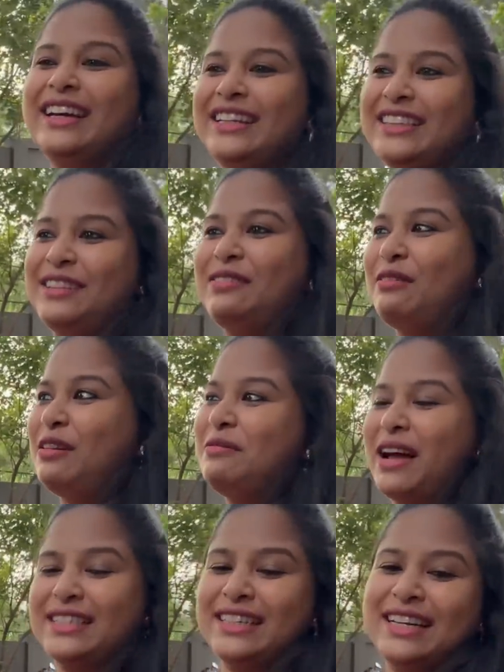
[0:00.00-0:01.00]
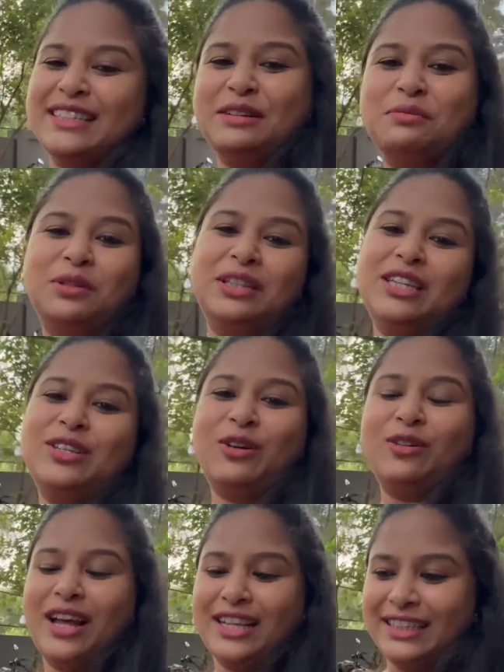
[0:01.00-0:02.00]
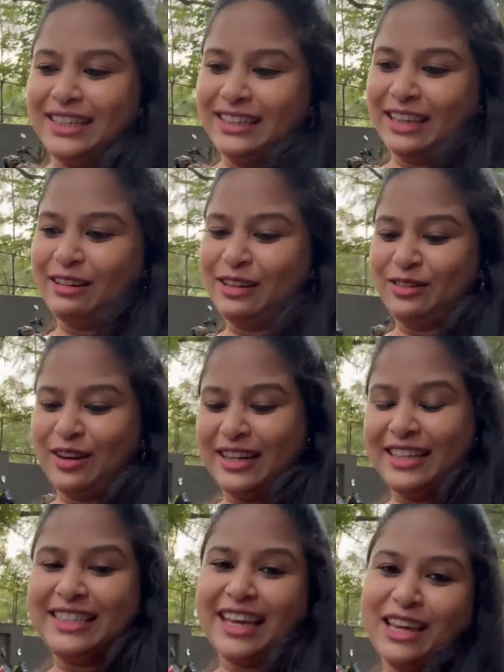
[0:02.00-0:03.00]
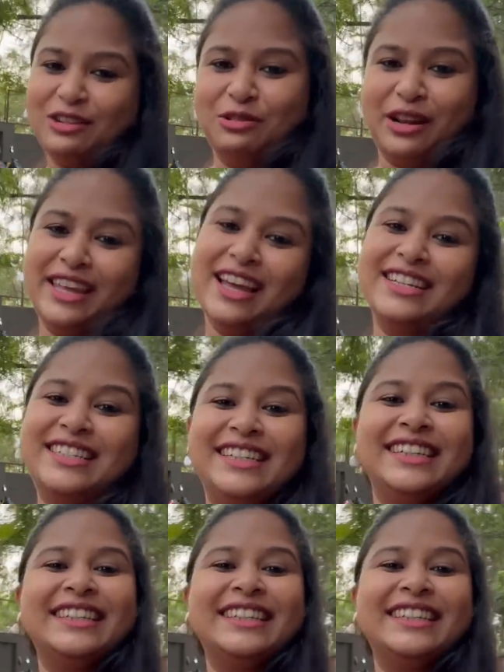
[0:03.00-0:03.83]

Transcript: তাই ভাবলাম কাছাকাছির মধ্যেই যখন আছে তাহলে একটুখানি যাই ঘুরেই আসি